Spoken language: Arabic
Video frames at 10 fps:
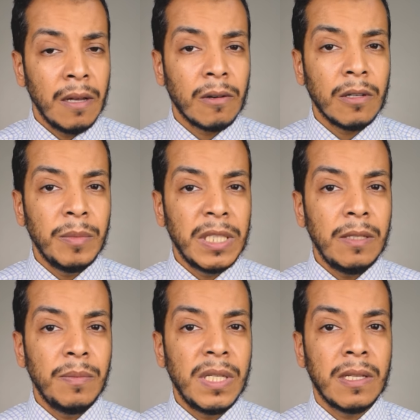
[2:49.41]
رقم
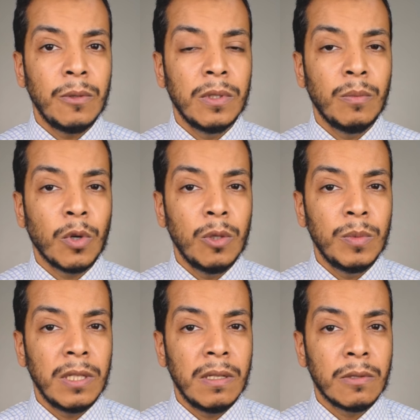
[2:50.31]
اثنين بيزود
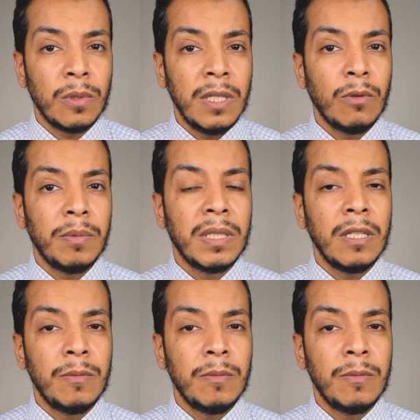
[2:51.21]
مقاومه الانسولين وبالتالي